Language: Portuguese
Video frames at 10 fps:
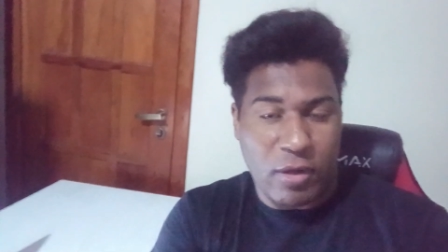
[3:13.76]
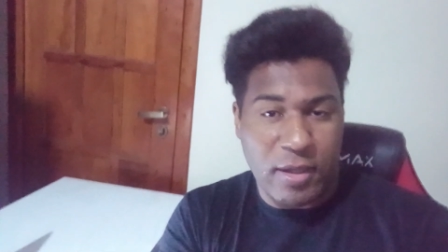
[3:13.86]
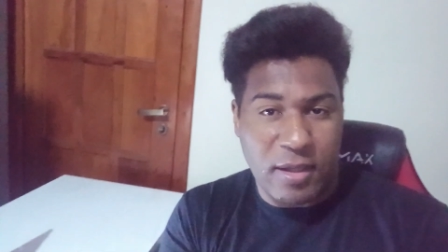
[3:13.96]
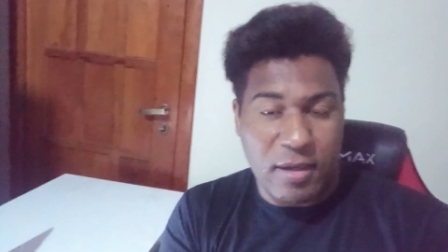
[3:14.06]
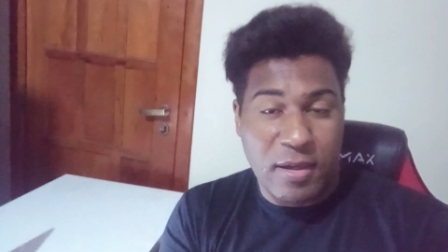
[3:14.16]

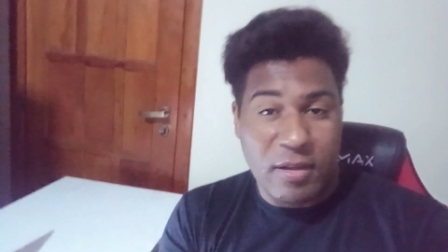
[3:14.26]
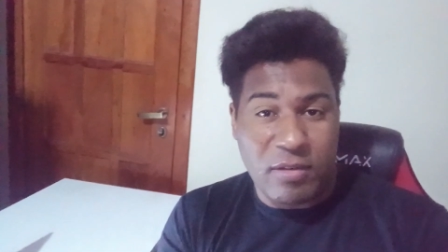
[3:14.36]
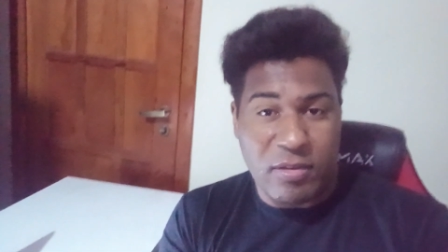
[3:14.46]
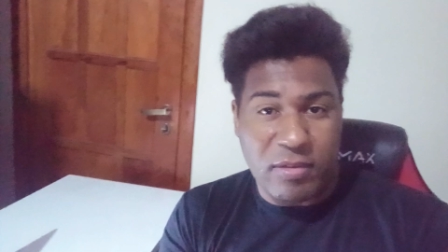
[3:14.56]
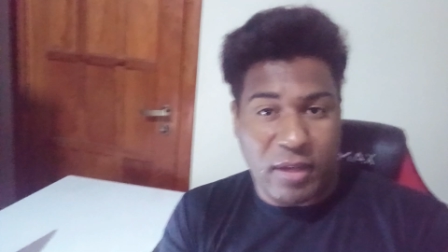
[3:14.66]
joinha,
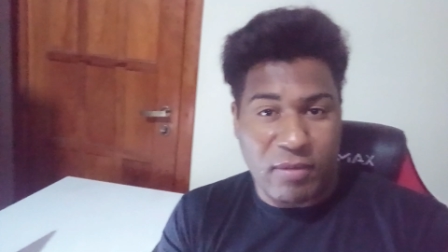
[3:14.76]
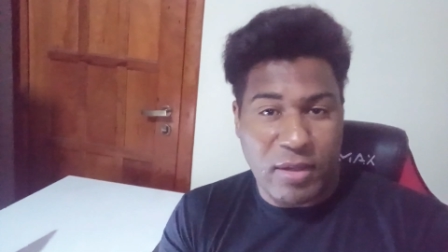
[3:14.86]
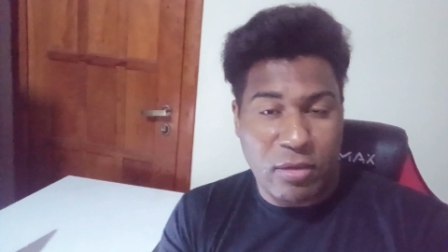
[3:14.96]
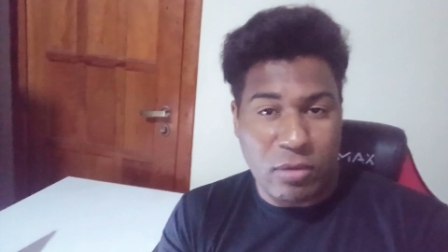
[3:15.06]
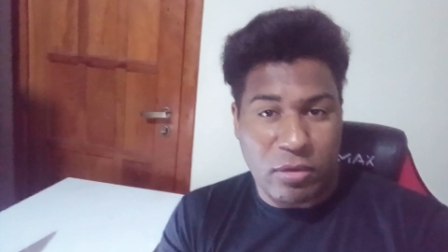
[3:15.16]
de se
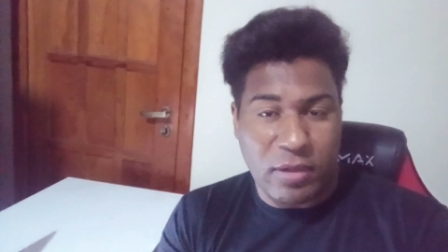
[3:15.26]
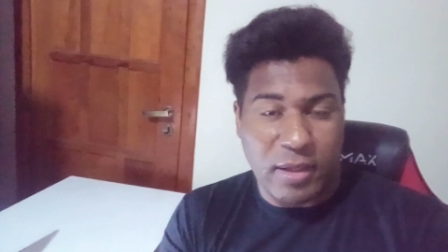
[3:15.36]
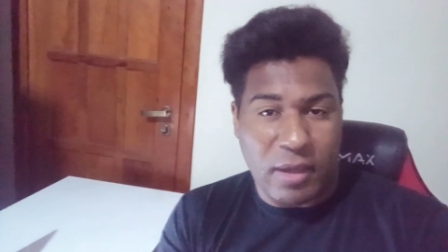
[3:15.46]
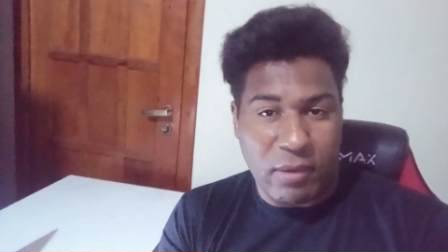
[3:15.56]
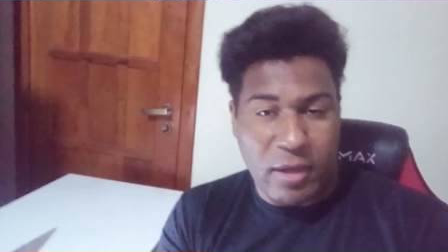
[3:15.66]
inscrever aqui no nosso
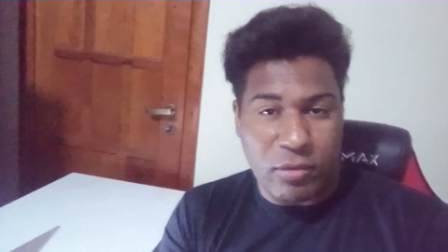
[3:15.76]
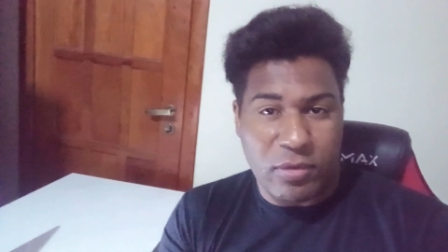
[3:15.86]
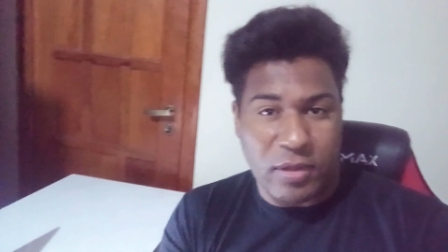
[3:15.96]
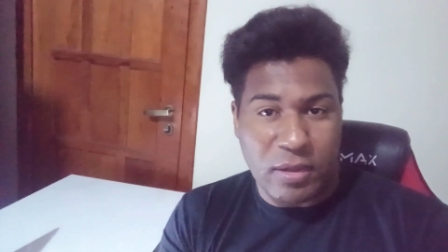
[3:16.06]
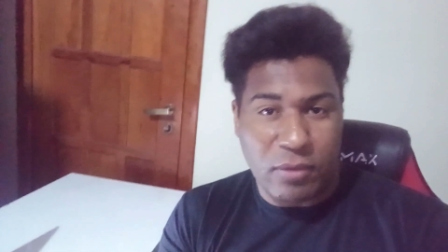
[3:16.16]
canal, caso
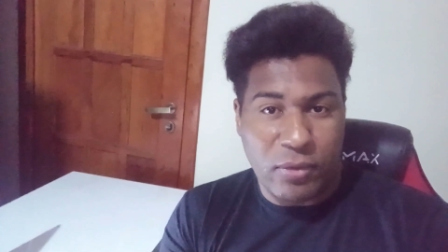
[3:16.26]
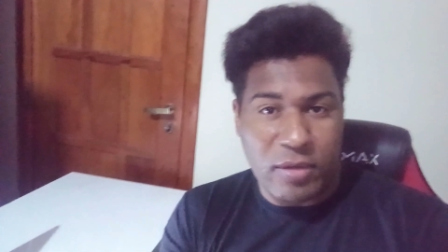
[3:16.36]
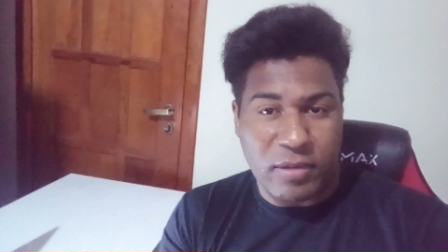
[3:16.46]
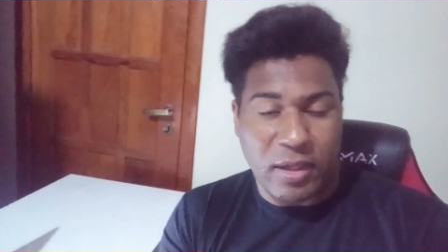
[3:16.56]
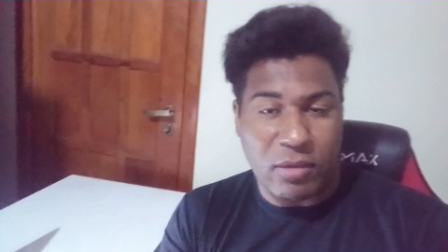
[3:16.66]
você ainda não for
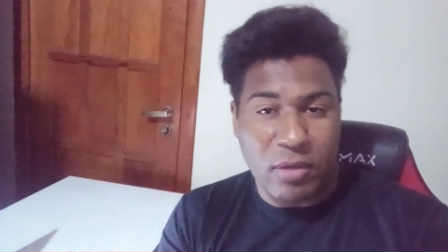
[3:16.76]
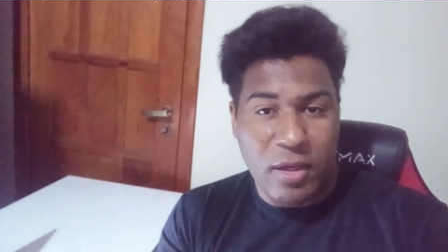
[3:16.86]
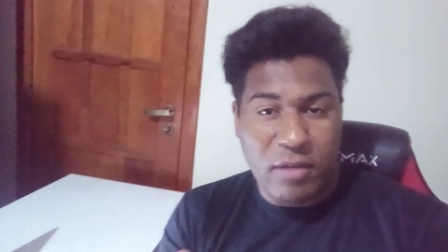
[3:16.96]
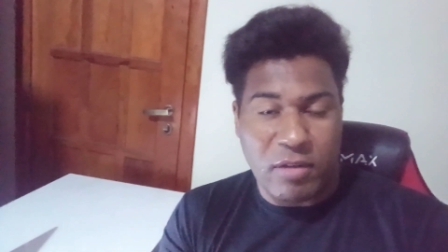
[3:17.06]
inscrito,